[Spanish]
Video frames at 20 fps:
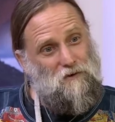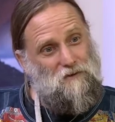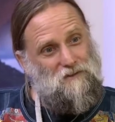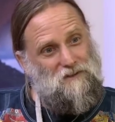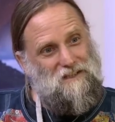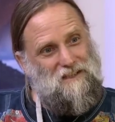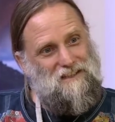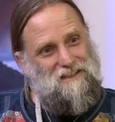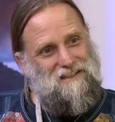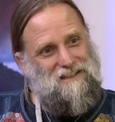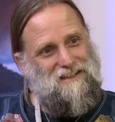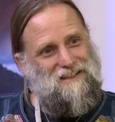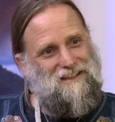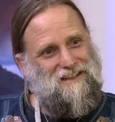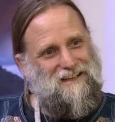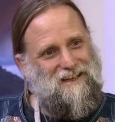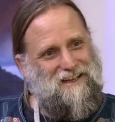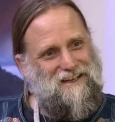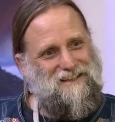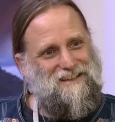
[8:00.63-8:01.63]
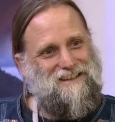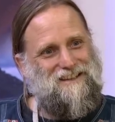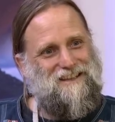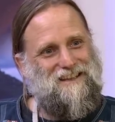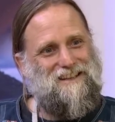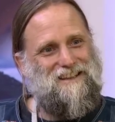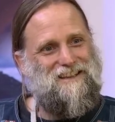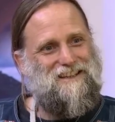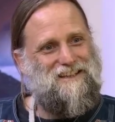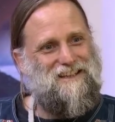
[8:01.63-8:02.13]
ah.
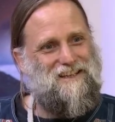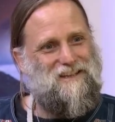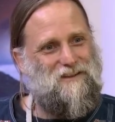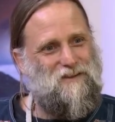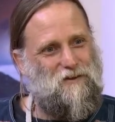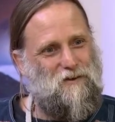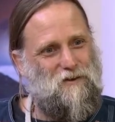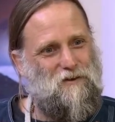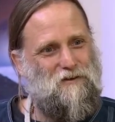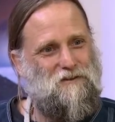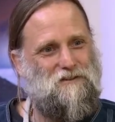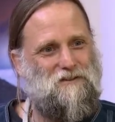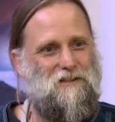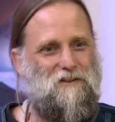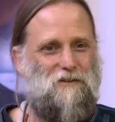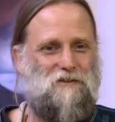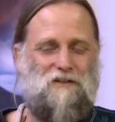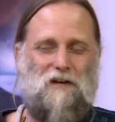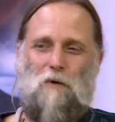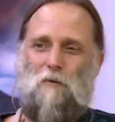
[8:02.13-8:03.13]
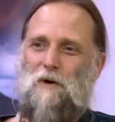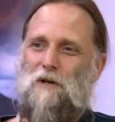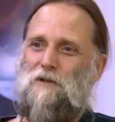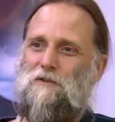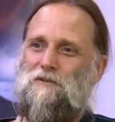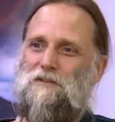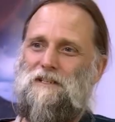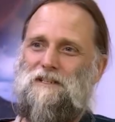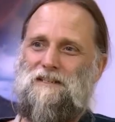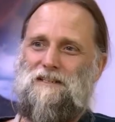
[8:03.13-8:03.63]
entendiendo, ¿sí? los
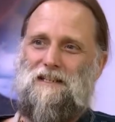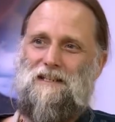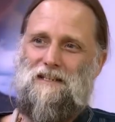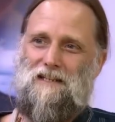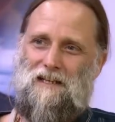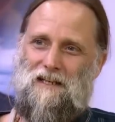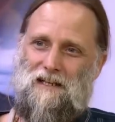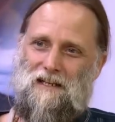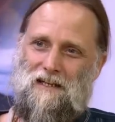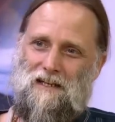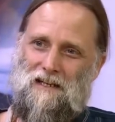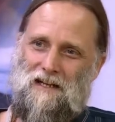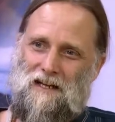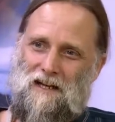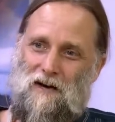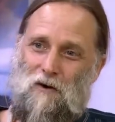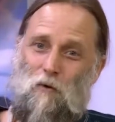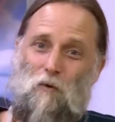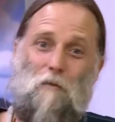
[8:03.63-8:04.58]
abuelos dicen que un